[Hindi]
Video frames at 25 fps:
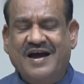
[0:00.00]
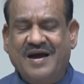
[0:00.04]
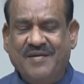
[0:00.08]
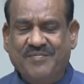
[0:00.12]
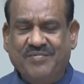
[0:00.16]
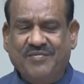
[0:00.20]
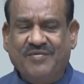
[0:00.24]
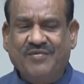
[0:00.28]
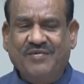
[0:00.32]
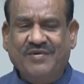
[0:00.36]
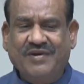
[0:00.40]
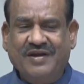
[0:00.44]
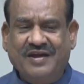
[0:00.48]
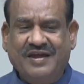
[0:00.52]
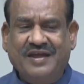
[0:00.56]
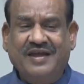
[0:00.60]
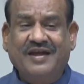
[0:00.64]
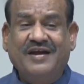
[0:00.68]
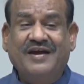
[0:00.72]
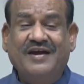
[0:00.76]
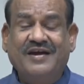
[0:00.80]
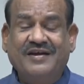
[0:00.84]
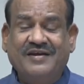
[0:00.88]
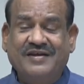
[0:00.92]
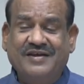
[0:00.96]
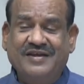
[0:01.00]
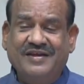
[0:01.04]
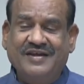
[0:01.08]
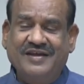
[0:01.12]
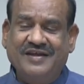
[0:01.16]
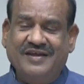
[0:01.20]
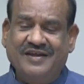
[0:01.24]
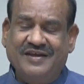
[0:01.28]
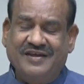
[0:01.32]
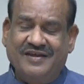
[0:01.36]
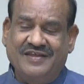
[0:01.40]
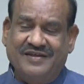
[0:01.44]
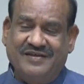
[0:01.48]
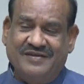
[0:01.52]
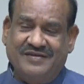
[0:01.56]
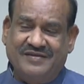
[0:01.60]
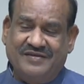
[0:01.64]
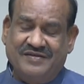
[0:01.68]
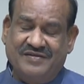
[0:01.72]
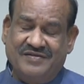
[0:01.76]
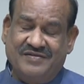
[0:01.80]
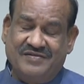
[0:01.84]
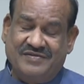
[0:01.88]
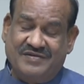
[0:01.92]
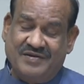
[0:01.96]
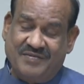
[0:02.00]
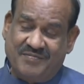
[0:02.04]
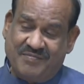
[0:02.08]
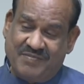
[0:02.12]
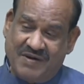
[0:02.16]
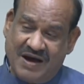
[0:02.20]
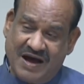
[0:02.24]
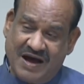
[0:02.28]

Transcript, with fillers: आपको लगेगा कि जब